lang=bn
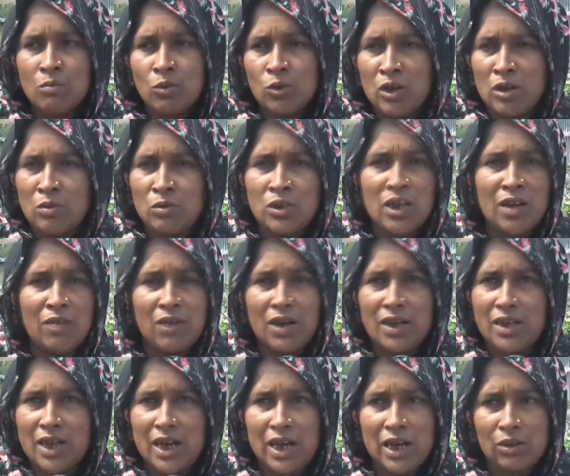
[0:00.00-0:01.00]
মোটামুটি
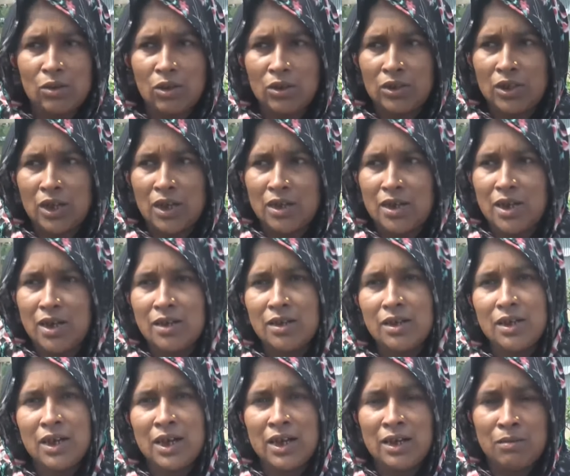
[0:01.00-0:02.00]
আমরা ইয়ার করতে পারি না
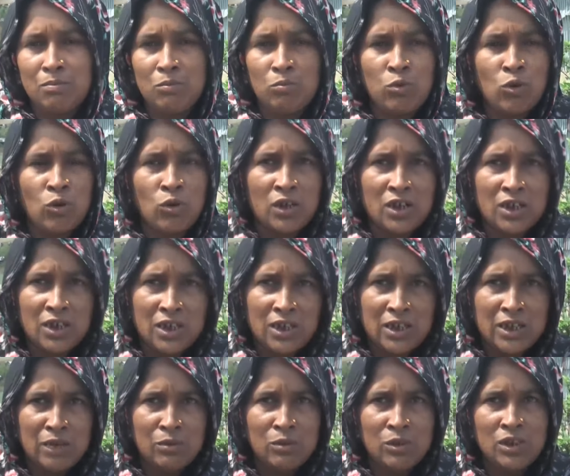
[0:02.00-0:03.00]
এই ব্লকের
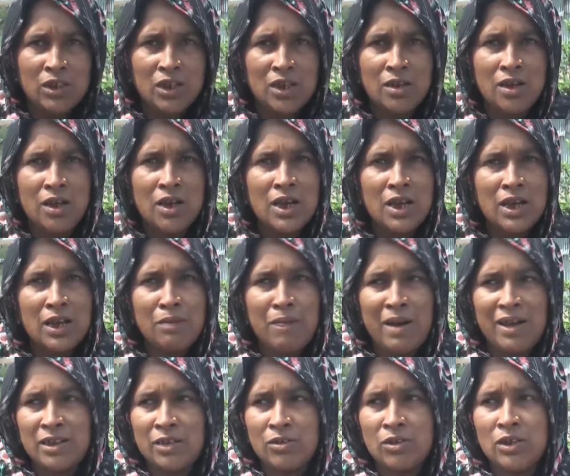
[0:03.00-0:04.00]
সিস্টেম হয়েছে এই
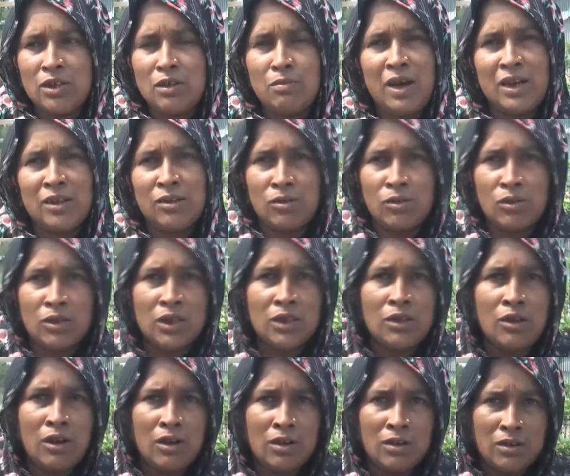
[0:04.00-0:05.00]
বাজেট হয়েছে বাজেটও কি
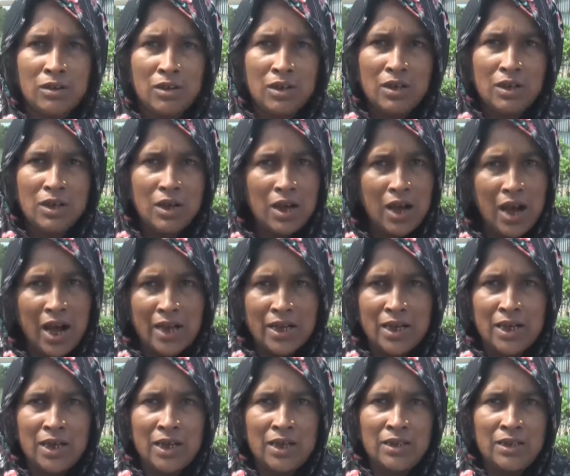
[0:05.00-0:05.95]
ধরেন আইয়ে